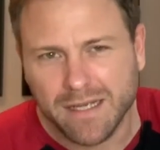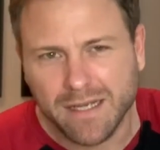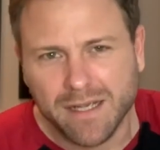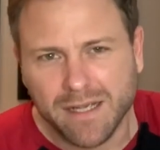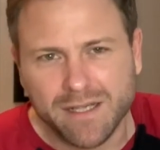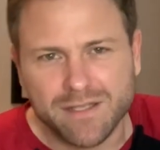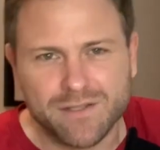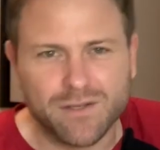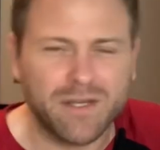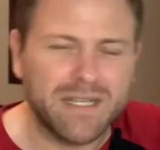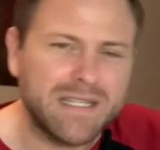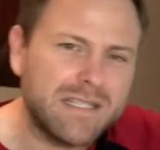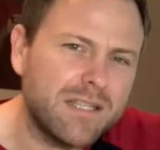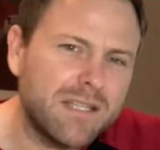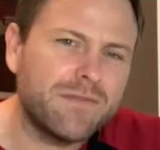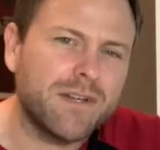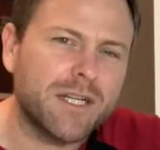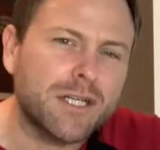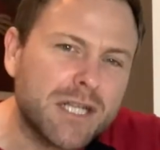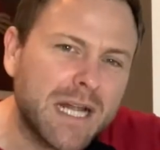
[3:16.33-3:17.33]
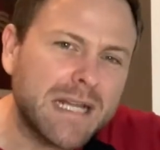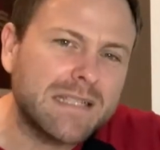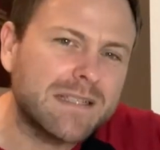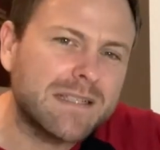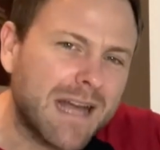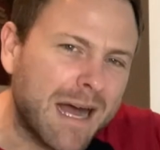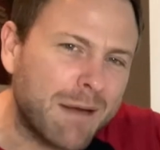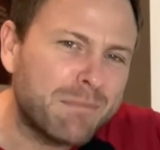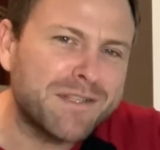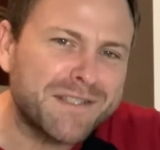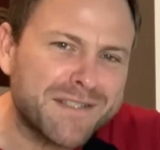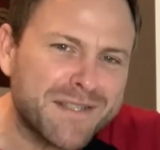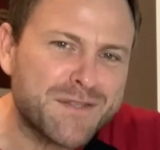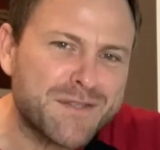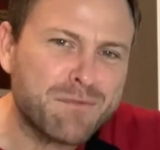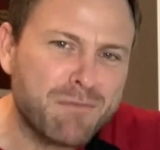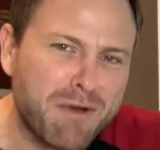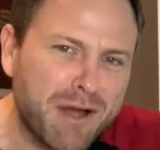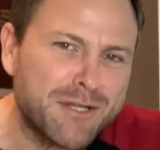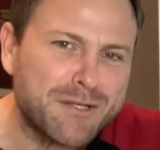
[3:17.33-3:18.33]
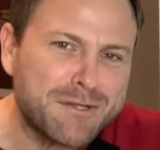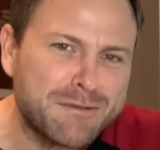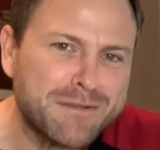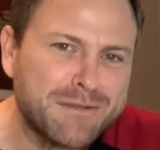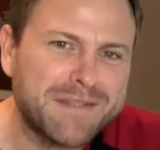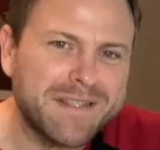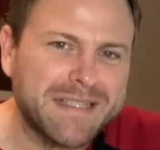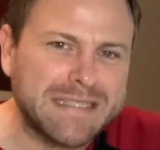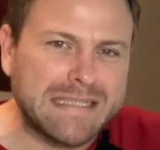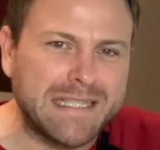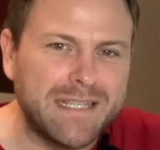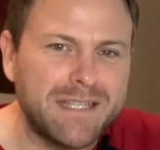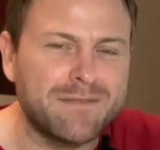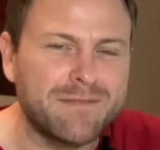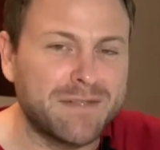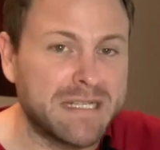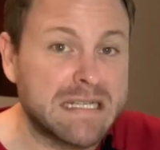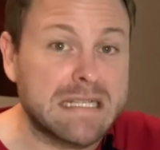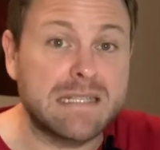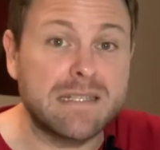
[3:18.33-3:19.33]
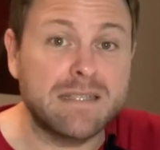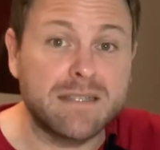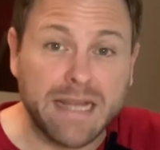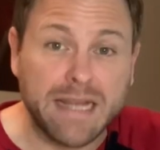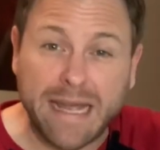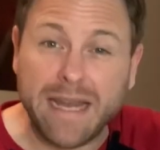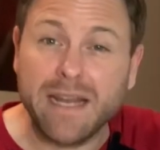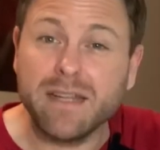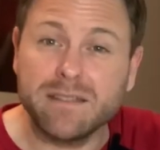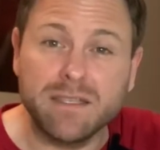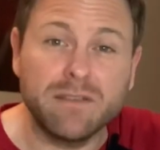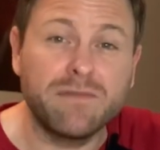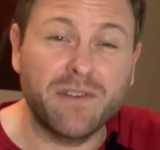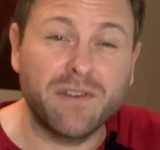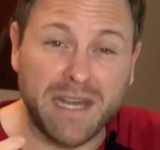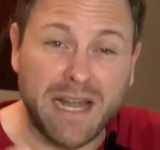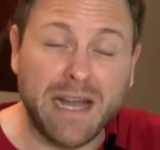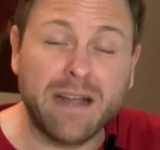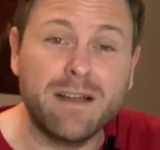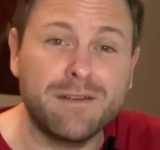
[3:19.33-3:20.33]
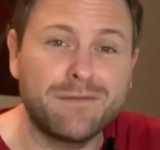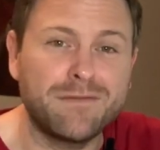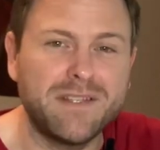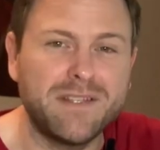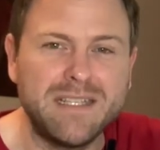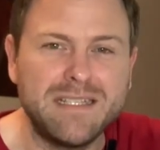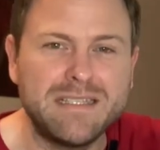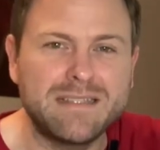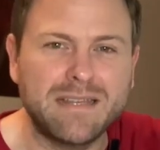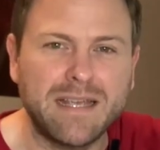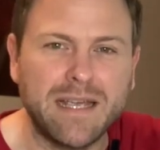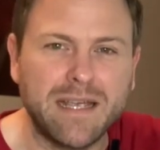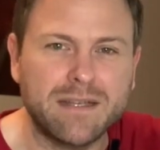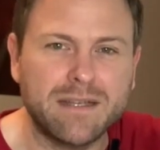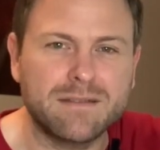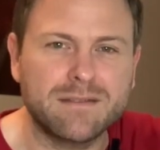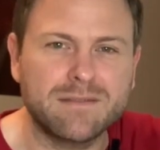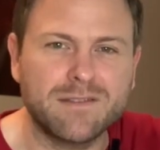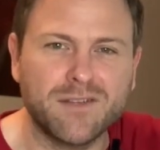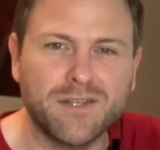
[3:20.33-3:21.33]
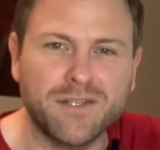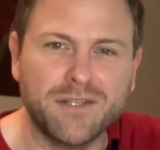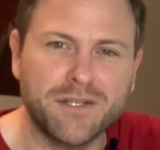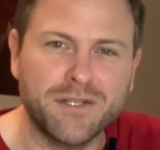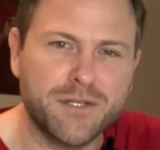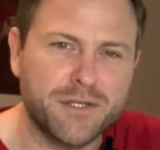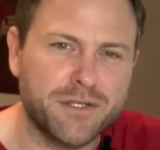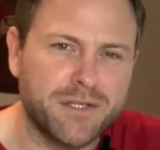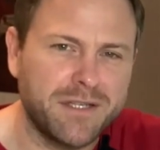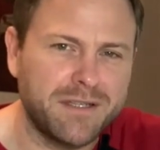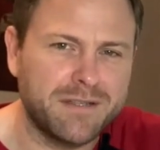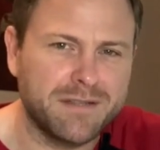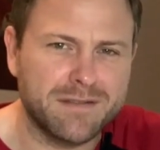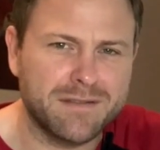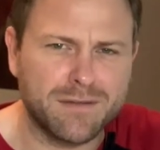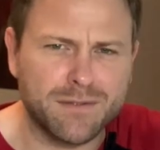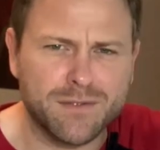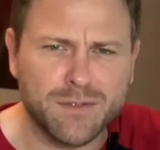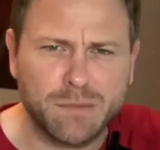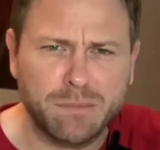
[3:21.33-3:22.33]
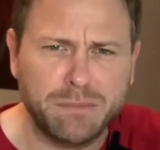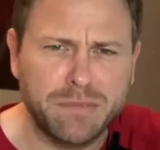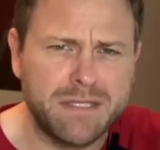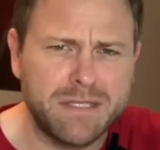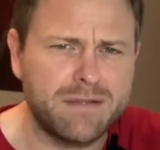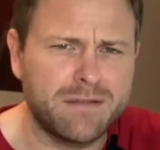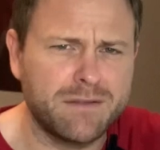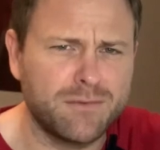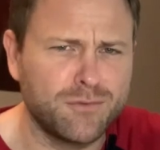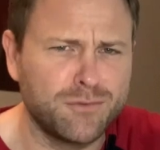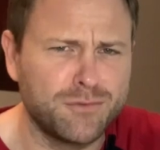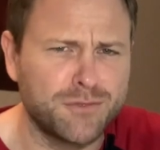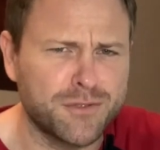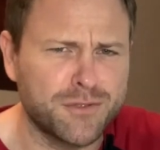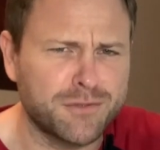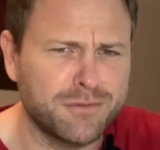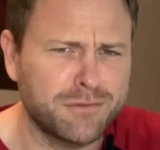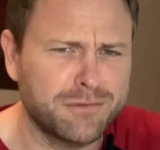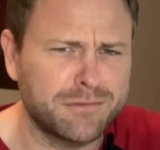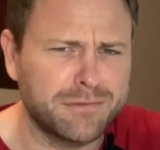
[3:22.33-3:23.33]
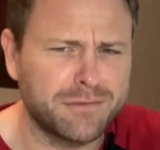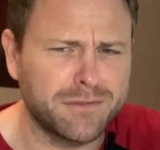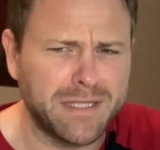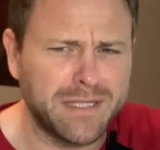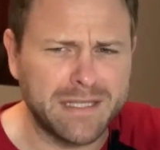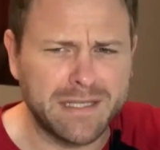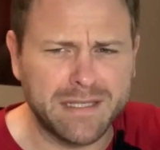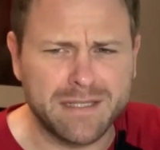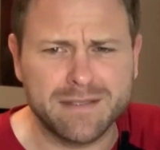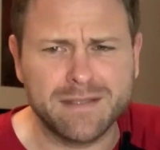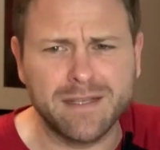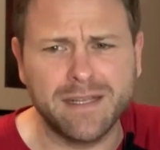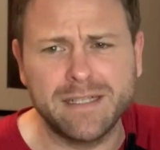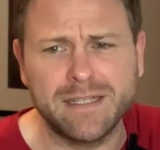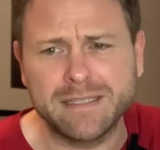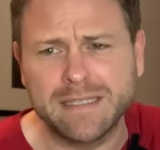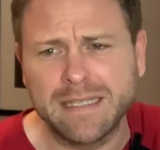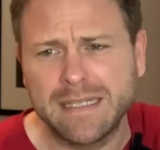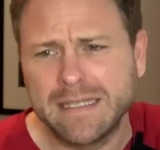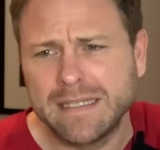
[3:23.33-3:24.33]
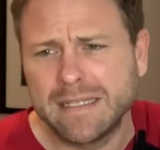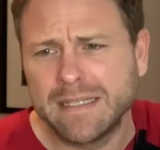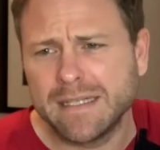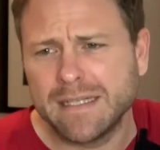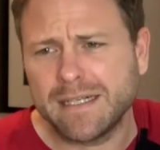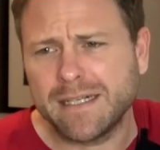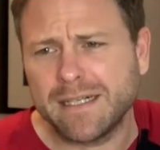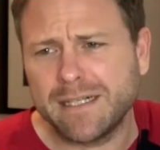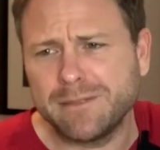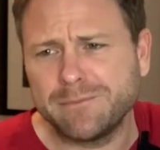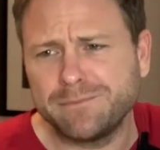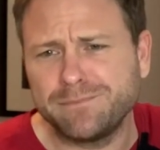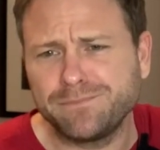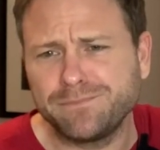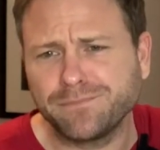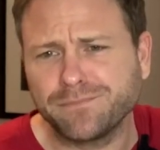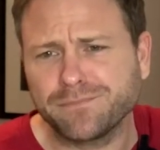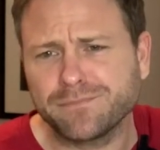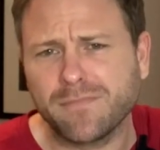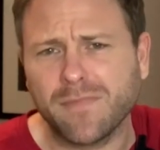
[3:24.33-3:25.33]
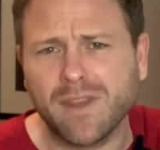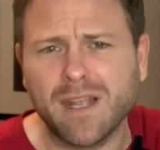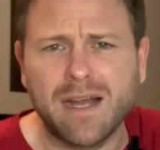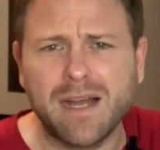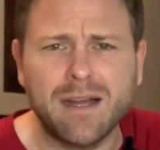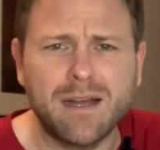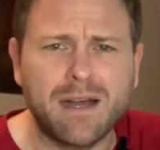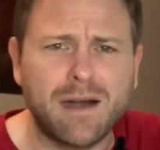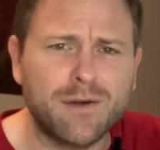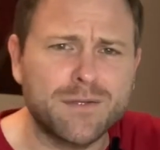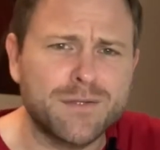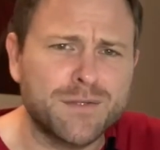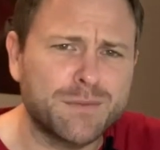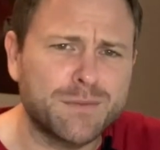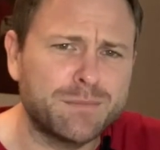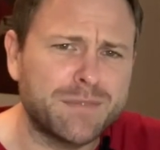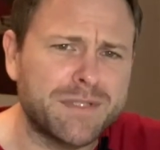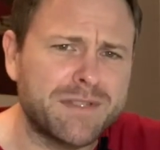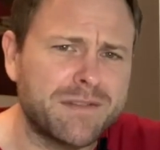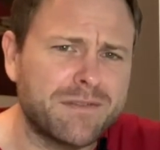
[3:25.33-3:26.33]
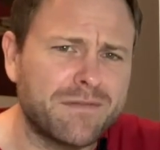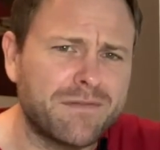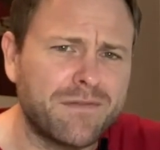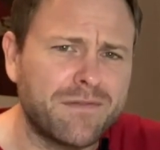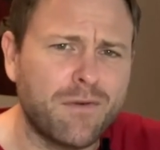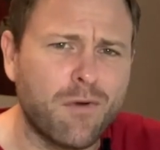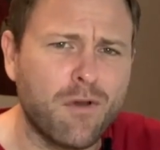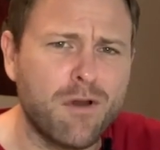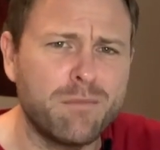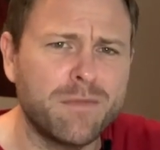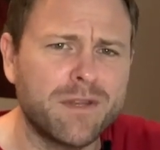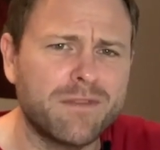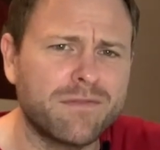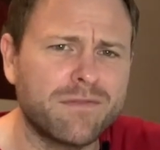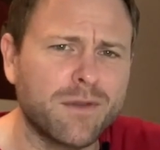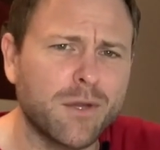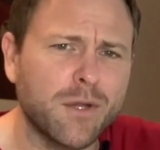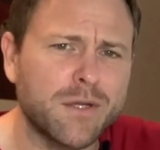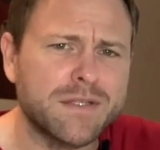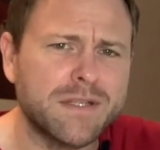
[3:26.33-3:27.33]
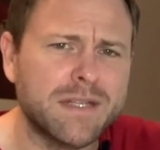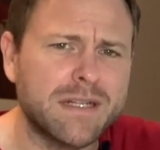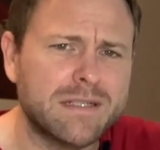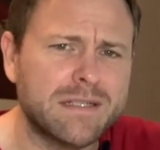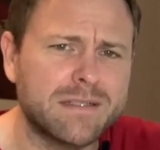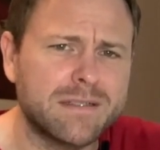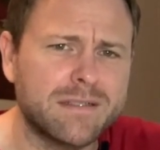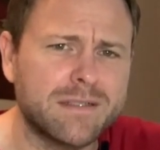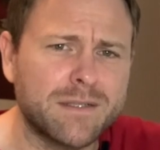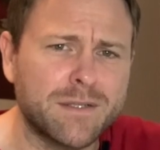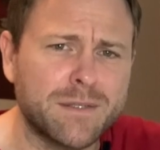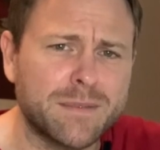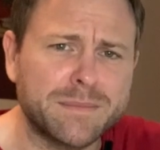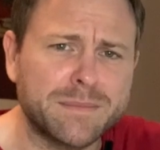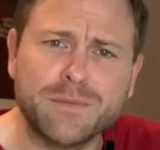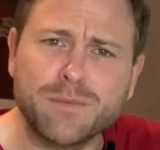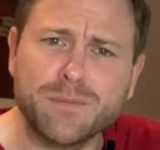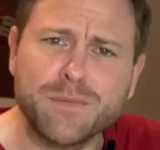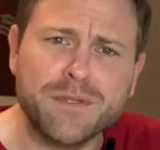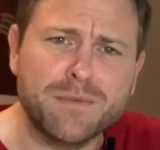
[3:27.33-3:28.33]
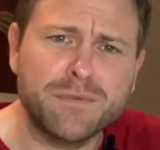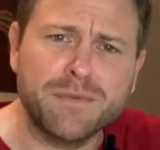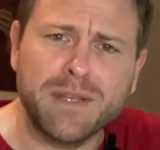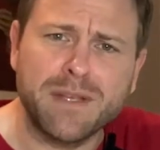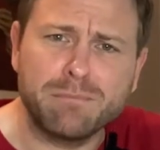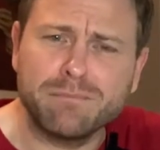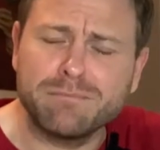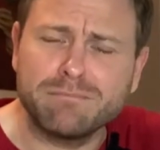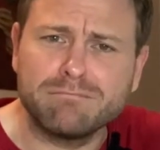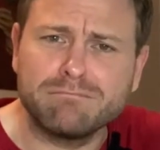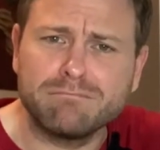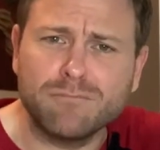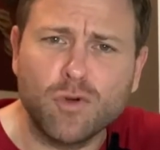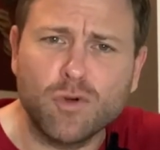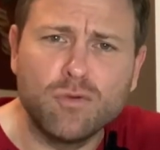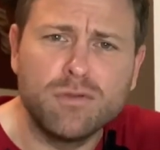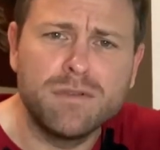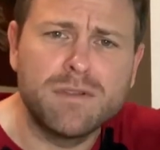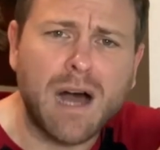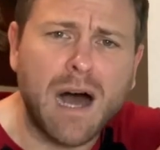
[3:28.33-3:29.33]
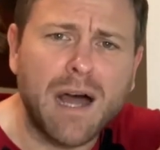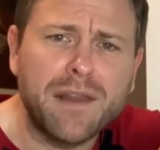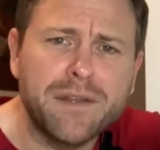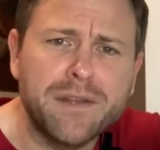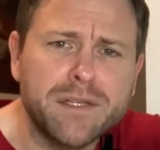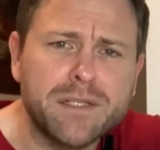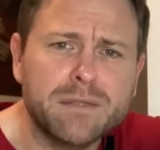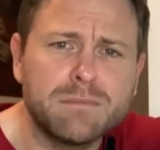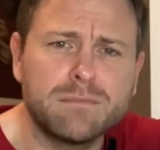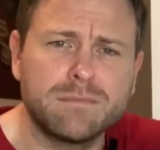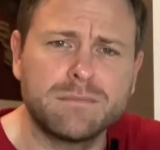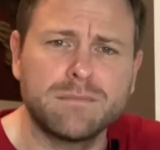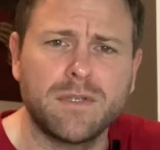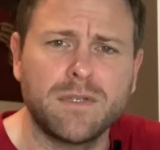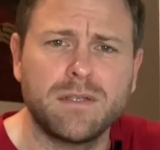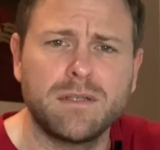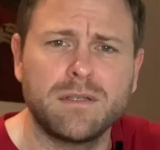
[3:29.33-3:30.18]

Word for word: So richtig verstanden habe ich das im Anschluss dann nicht, weil das ist ein relativ langer Fließtext. Äh, die Geschichte ist auch so ein bisschen unstrukturiert erzählt, ähm, auch so ein bisschen voll mit Floskeln, ne, äh, so ein bisschen unter anderem äh,